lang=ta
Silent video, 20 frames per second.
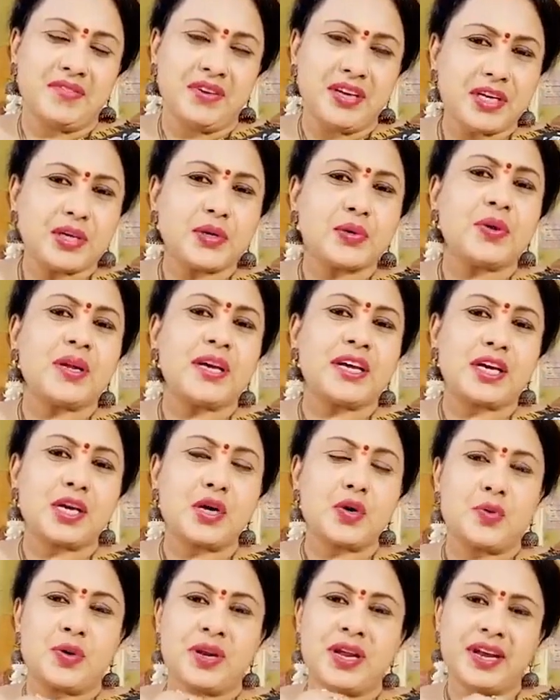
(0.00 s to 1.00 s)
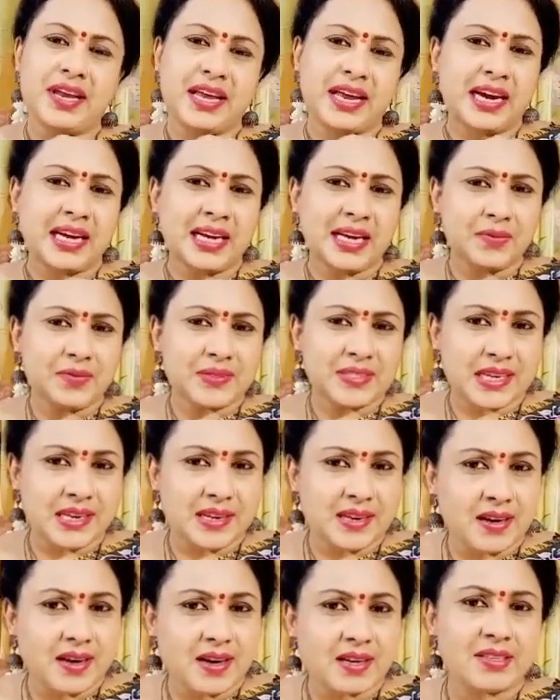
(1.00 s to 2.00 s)
வீட்டுக்குள்ளே இருக்கக்கூடிய நெகட்டிவ்ஸ்
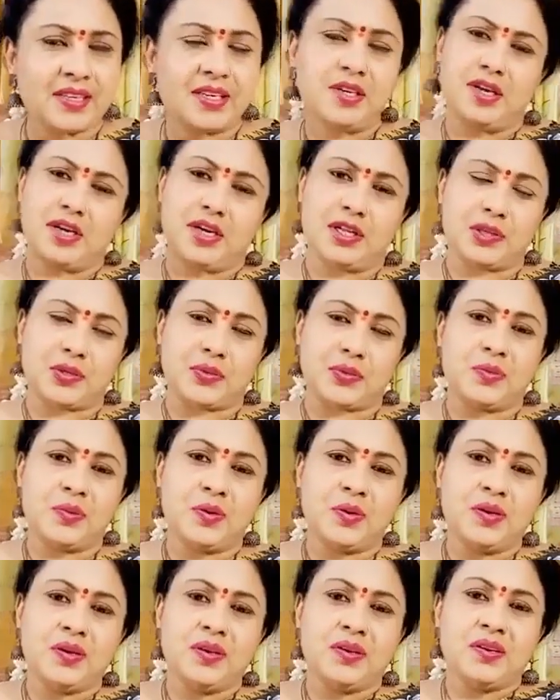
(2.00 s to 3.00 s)
எல்லாத்தையும் எடுத்துரும்